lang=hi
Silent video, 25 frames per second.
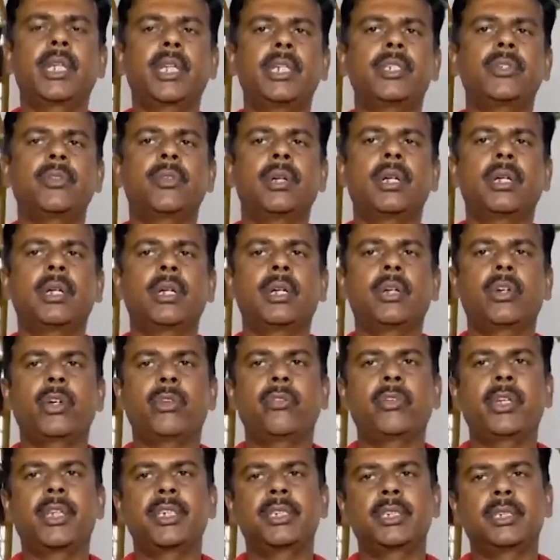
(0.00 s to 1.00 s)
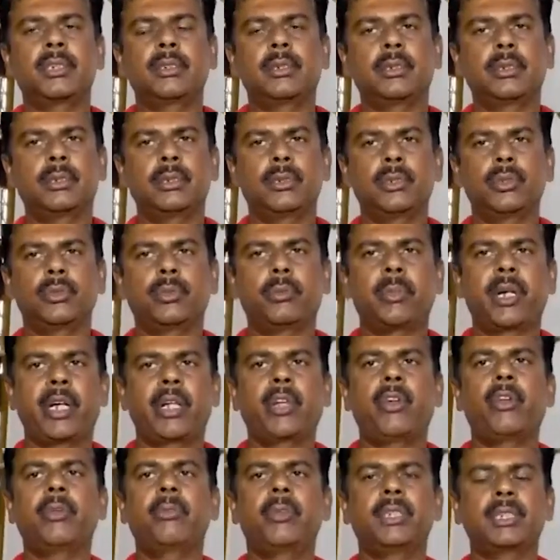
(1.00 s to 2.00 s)
21वां कन्वेकेशन जो
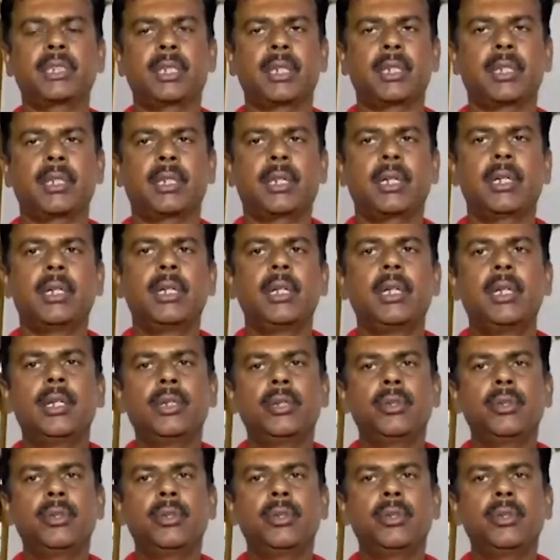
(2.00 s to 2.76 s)
बेड़गांव में चला था